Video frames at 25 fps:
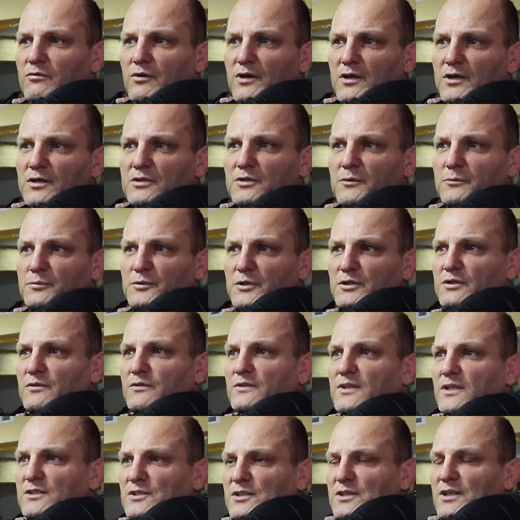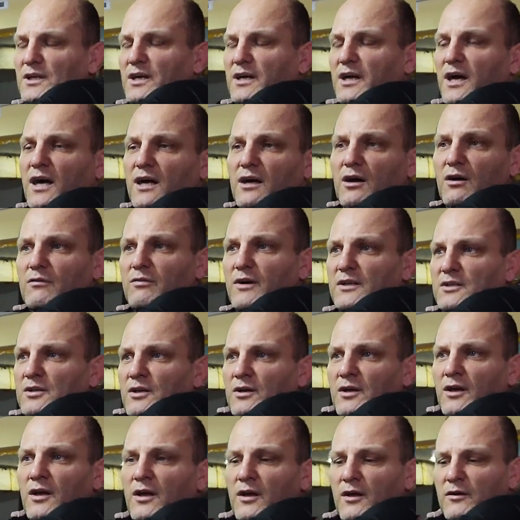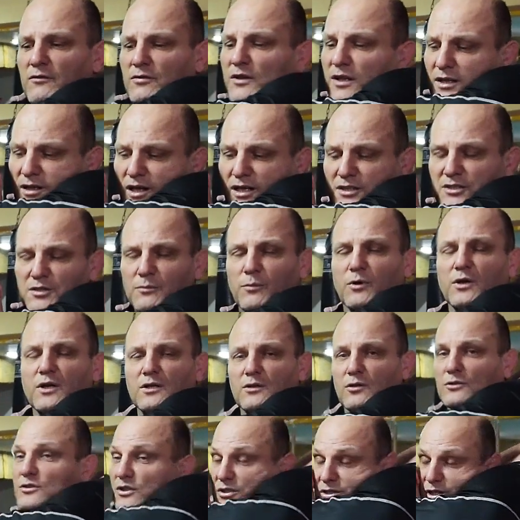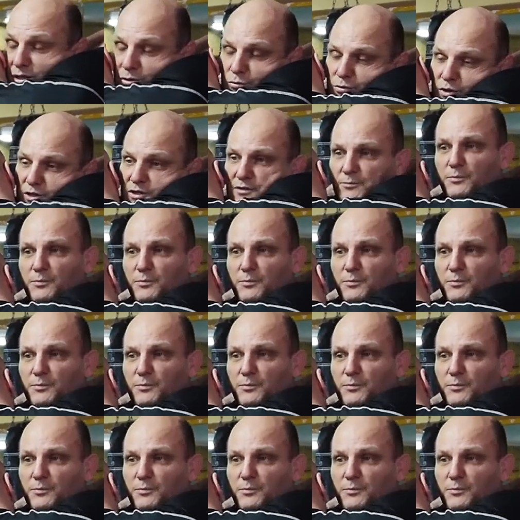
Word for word: właśnie, przeciwnik zaczyna reagować, wtedy ja się mogę troszeczkę tutaj